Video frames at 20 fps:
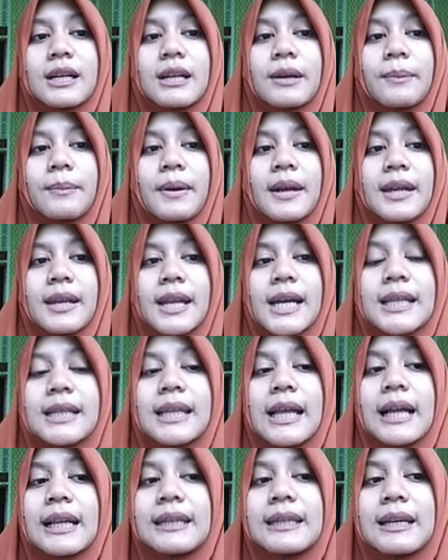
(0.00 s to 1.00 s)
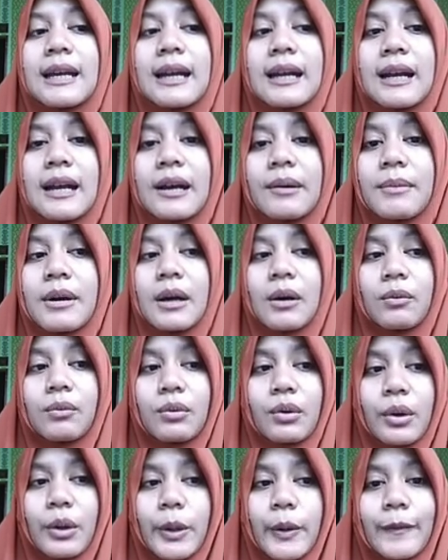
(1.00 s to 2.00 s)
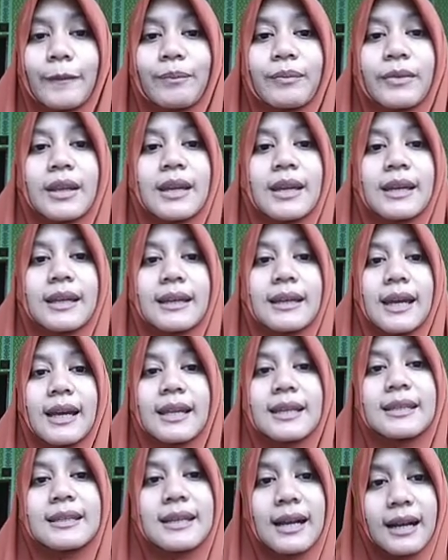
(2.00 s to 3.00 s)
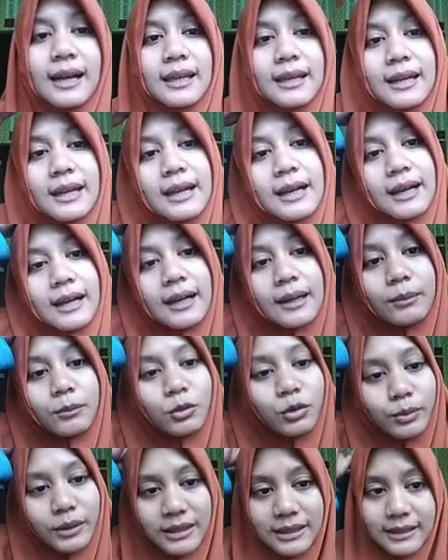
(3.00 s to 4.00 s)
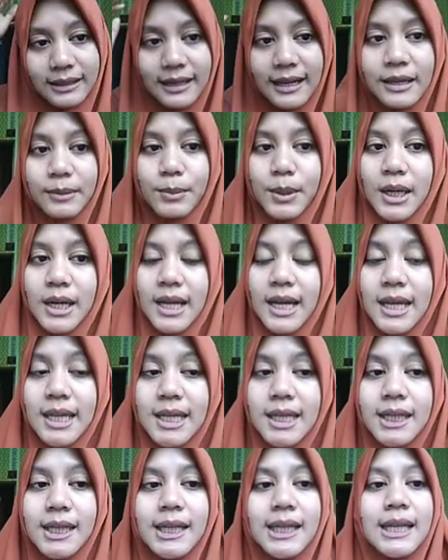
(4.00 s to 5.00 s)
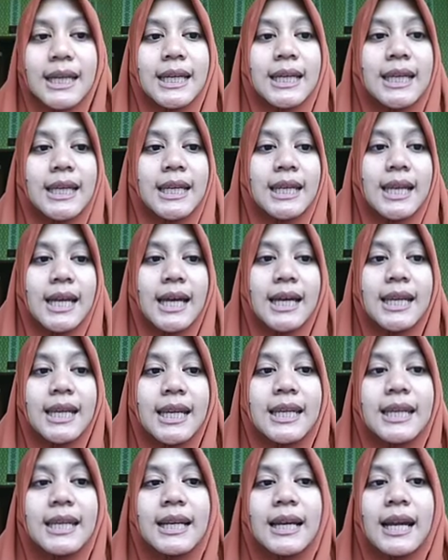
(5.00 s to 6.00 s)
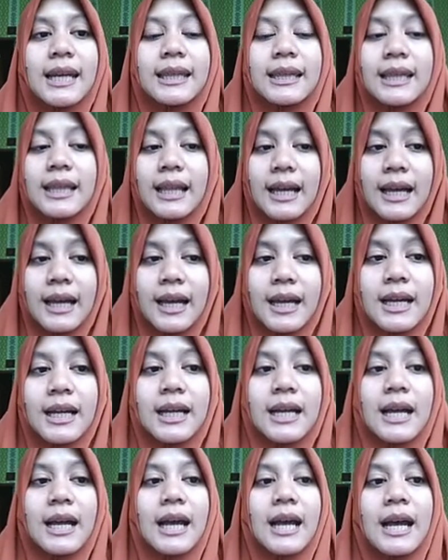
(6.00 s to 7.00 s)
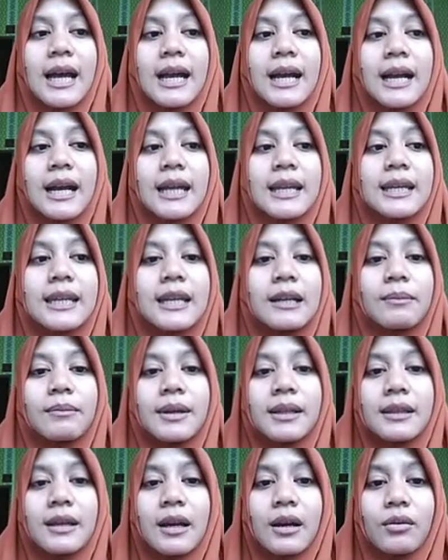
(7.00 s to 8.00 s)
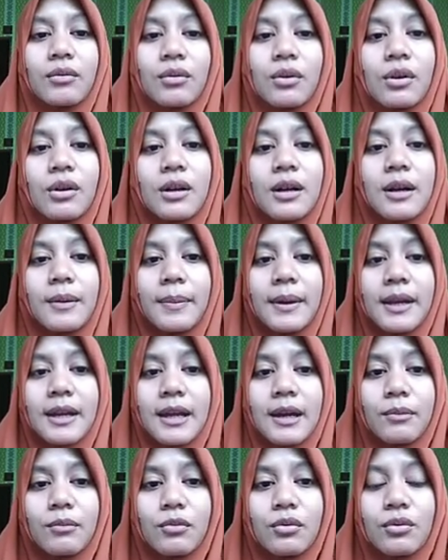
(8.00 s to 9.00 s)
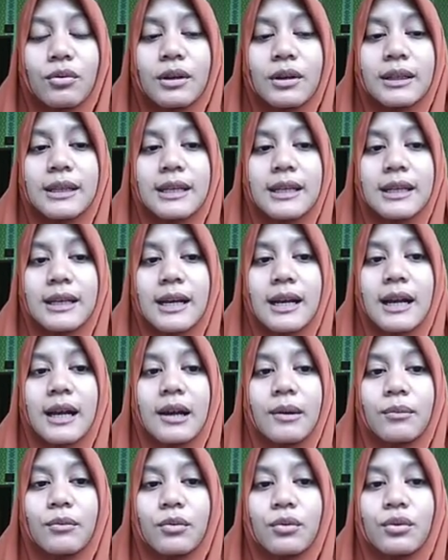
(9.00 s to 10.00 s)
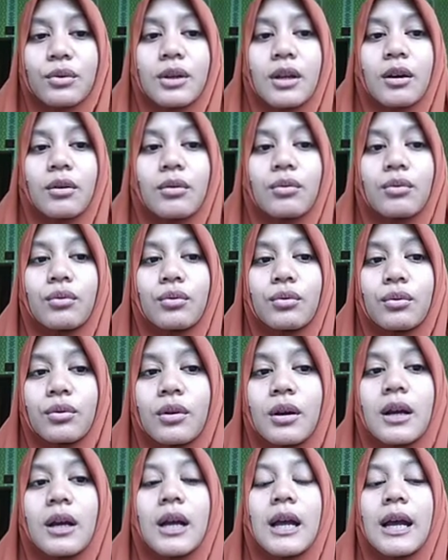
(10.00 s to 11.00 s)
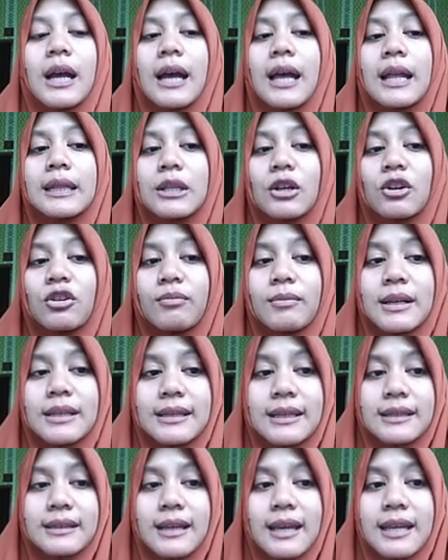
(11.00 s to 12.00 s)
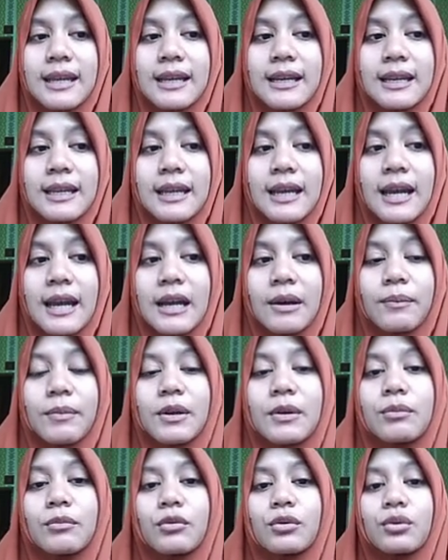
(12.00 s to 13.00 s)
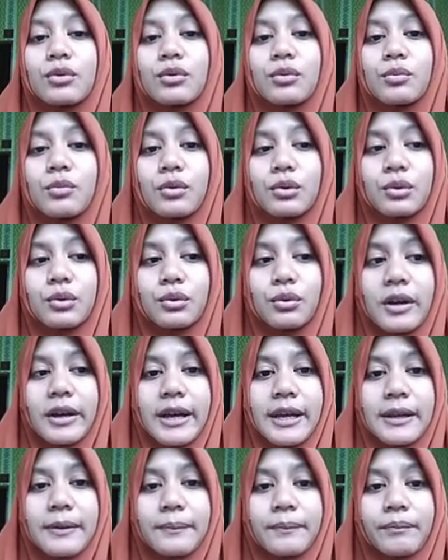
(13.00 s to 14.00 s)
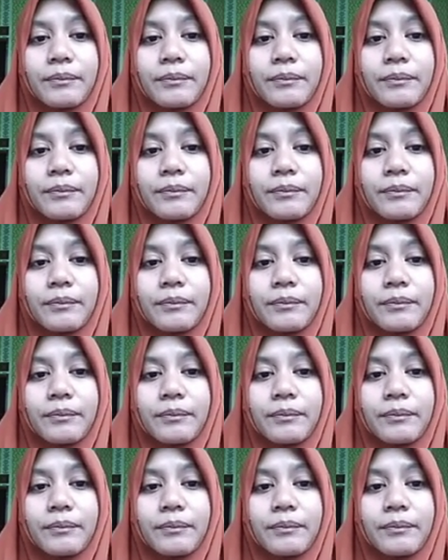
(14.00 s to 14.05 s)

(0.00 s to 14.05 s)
kepada tali agama Allah dan janganlah kamu bercerai-berai dan ingatlah akan nikmat Allah kepadamu ketika kamu dahulu atau masa jahiliyah bermusuh-musuhan